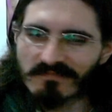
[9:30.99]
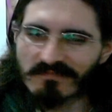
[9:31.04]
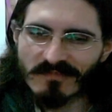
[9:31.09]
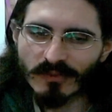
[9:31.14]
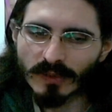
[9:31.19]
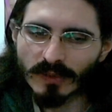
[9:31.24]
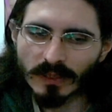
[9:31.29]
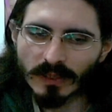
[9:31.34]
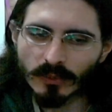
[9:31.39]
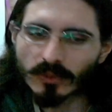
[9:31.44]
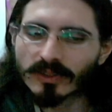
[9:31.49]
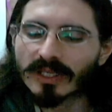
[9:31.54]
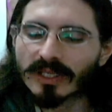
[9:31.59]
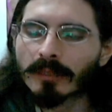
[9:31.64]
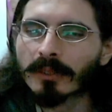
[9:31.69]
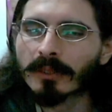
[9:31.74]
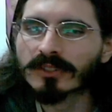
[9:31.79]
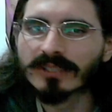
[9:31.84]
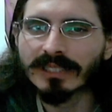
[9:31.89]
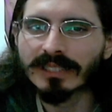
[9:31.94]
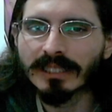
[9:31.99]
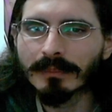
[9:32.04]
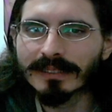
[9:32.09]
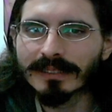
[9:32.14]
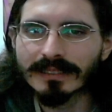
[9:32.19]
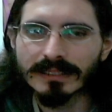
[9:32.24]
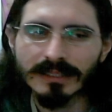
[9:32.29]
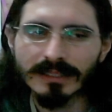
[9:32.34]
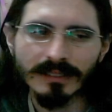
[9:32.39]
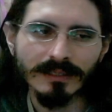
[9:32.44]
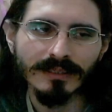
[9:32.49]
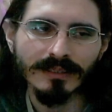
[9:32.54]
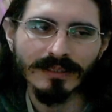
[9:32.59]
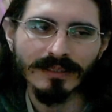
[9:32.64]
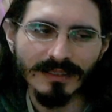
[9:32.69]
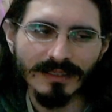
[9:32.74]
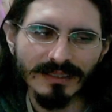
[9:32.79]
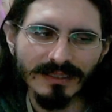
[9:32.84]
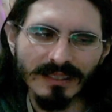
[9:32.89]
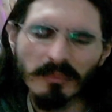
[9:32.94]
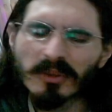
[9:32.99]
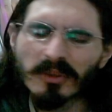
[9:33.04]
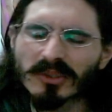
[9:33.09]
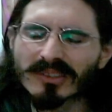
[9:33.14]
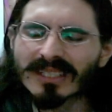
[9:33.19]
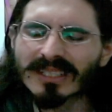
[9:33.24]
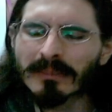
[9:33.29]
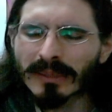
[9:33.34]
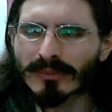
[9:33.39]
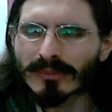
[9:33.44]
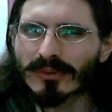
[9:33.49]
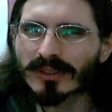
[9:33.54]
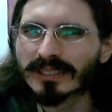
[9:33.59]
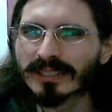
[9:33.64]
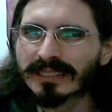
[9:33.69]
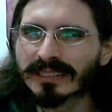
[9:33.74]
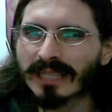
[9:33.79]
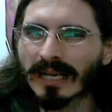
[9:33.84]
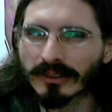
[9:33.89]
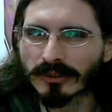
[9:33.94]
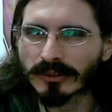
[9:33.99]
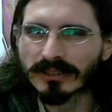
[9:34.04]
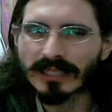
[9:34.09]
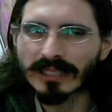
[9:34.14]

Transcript: enfim, do drama dos animes e tem muito drama forçado,